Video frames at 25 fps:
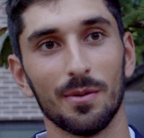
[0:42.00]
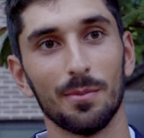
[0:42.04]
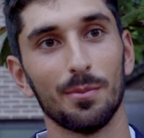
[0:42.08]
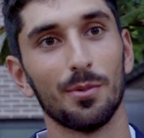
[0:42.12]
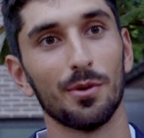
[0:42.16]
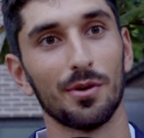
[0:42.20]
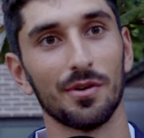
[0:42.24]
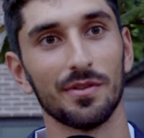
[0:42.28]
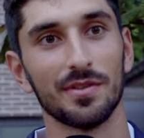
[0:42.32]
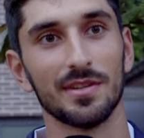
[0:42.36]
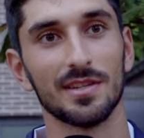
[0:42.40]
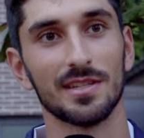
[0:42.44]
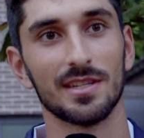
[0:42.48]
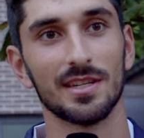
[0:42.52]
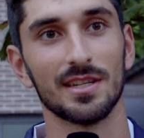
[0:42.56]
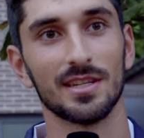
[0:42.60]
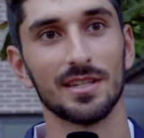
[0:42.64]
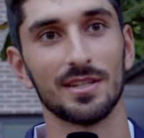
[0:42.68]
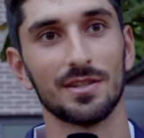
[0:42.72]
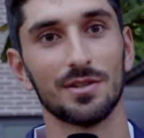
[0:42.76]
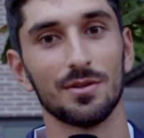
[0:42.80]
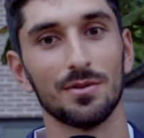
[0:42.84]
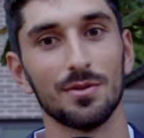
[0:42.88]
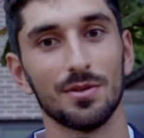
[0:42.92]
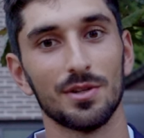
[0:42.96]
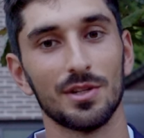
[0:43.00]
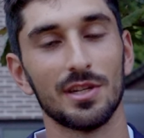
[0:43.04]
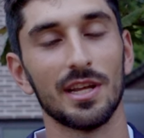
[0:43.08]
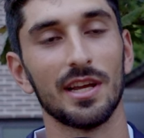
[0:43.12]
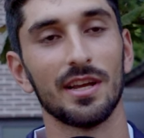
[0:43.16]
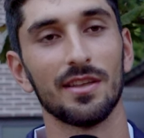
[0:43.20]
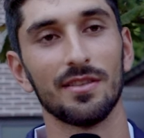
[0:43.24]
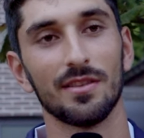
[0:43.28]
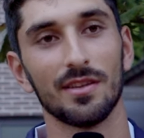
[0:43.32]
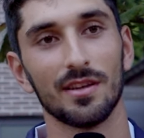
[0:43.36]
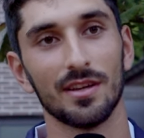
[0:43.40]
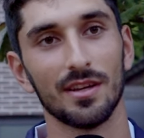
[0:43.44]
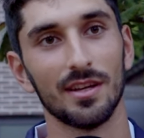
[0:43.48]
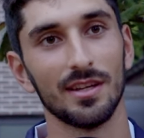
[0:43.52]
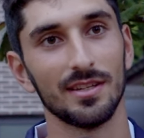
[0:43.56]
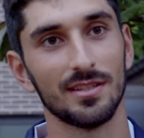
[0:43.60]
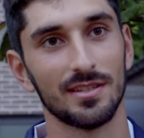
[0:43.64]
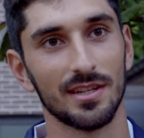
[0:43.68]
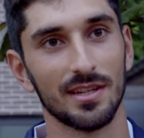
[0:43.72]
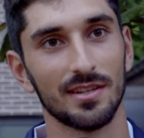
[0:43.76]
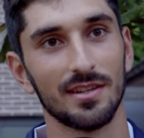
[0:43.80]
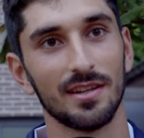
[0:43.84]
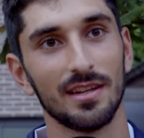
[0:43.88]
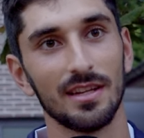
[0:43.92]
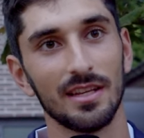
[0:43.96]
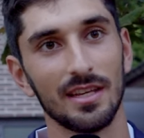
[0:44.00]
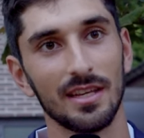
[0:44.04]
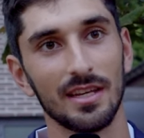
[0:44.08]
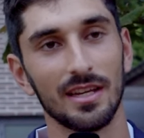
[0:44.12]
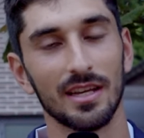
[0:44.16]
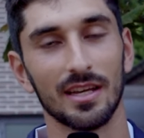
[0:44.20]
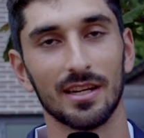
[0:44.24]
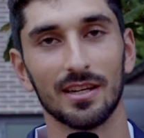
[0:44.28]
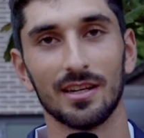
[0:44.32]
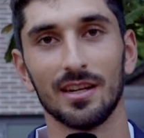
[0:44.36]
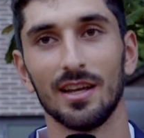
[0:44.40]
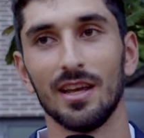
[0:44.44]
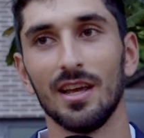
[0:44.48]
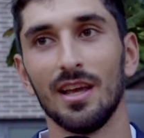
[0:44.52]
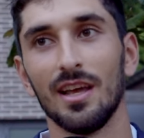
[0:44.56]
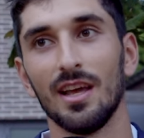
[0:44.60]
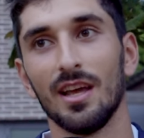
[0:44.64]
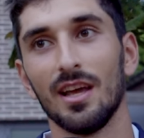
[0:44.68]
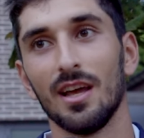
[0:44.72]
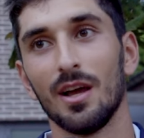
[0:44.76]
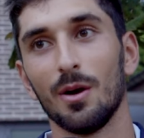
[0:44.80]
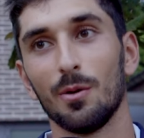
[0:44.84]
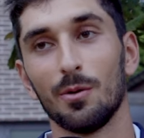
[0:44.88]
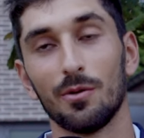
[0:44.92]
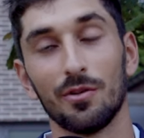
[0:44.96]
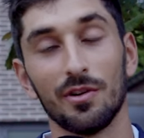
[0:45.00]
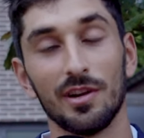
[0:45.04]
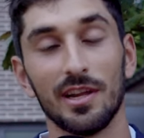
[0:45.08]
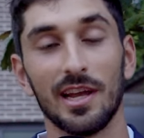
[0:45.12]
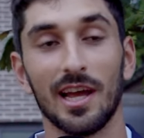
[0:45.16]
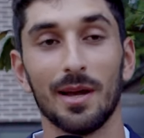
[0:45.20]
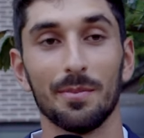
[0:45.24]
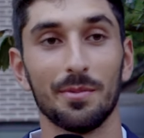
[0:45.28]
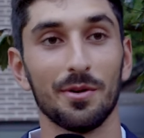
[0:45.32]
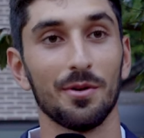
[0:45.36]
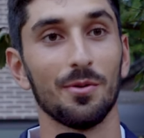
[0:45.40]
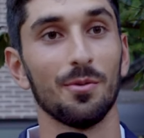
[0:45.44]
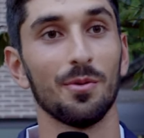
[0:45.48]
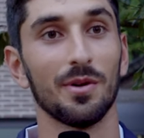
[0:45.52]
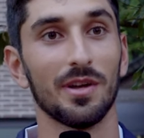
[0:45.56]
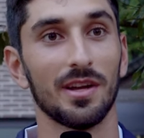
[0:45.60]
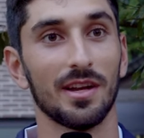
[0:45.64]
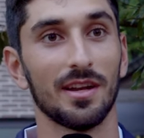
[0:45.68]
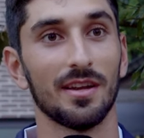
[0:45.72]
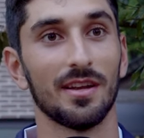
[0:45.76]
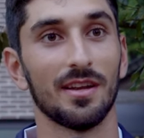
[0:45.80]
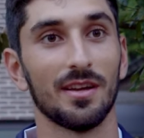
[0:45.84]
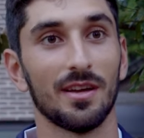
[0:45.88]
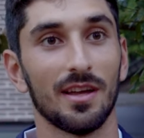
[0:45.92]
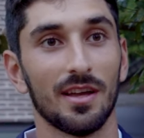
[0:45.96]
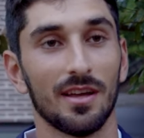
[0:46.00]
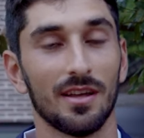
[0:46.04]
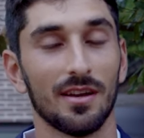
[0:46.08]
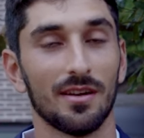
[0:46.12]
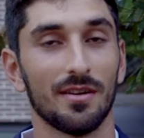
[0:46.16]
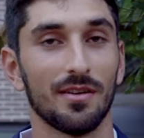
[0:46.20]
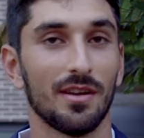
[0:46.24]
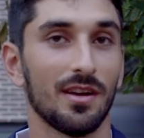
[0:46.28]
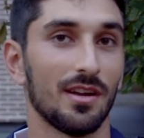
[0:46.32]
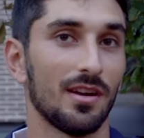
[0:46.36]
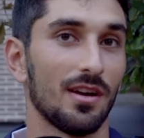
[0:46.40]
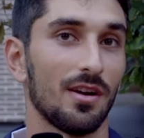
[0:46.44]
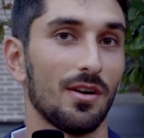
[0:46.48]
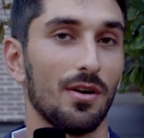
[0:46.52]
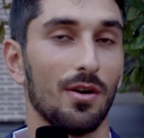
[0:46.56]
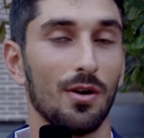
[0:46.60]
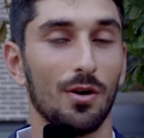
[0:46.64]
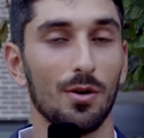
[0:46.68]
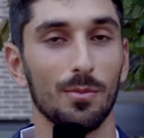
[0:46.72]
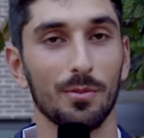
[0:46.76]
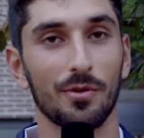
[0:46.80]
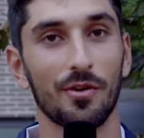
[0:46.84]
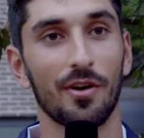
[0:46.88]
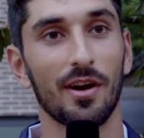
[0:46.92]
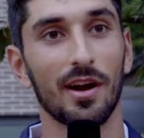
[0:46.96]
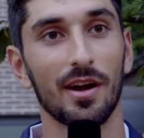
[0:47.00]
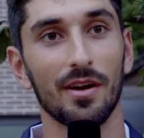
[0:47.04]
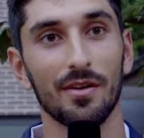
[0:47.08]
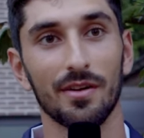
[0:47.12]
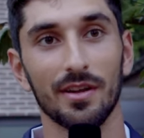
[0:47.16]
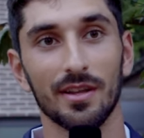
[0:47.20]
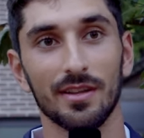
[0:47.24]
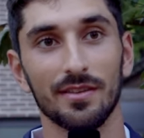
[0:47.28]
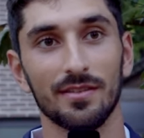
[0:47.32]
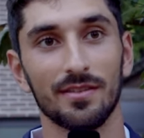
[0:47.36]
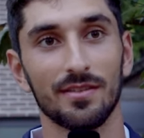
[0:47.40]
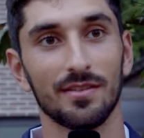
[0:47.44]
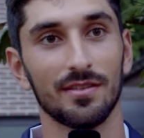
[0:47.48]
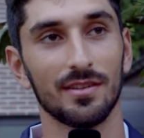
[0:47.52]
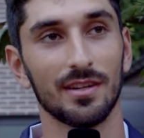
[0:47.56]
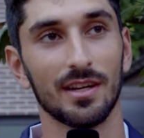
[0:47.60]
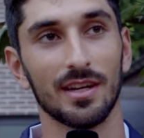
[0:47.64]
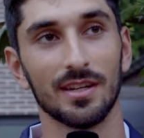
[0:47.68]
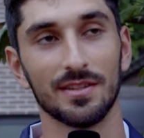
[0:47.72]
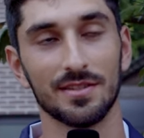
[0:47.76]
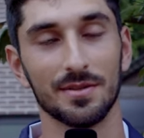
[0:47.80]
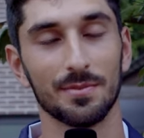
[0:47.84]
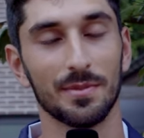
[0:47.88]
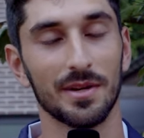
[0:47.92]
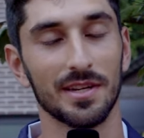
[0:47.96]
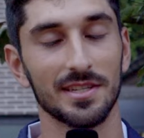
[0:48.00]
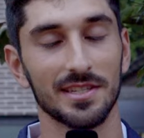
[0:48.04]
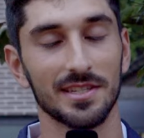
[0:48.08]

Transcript: mal angesprochen, wie wichtig es ist, um in der Liga zu bleiben. Wir sind sehr äh, glücklich, zu Hause gewonnen zu haben.